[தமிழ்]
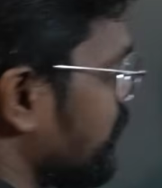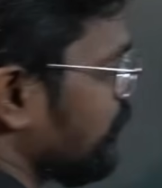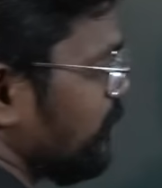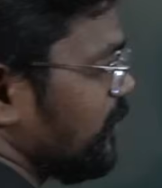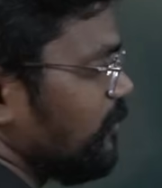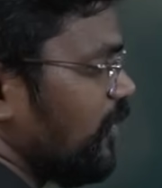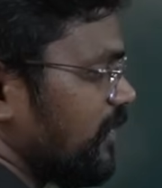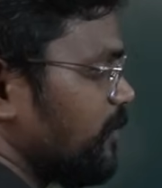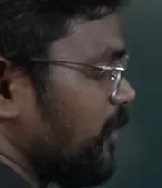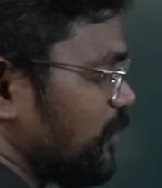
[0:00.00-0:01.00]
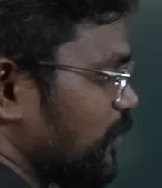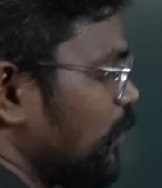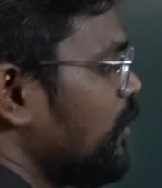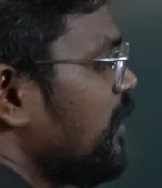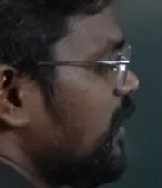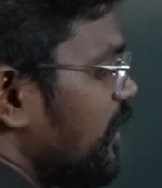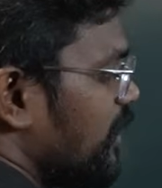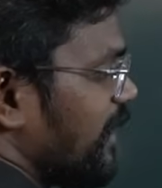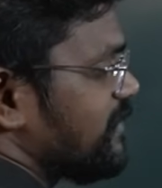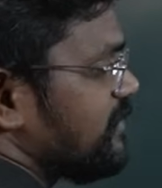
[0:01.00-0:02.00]
அப்படின்னு சொல்லும்போது நம்ம ஆல்ரெடி பார்த்துருக்கோம்
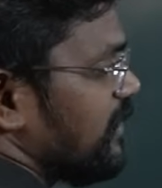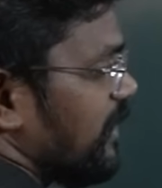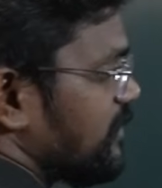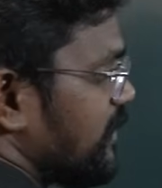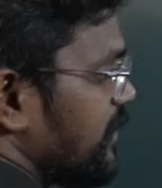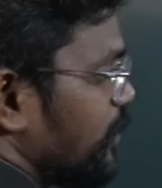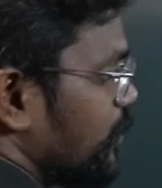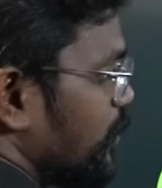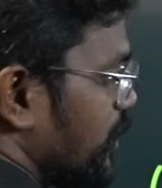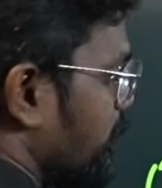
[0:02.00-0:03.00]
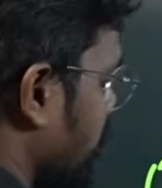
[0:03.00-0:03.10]
ஆக்சியல் அண்ட் தென் ஈக்குவட்டோரியல்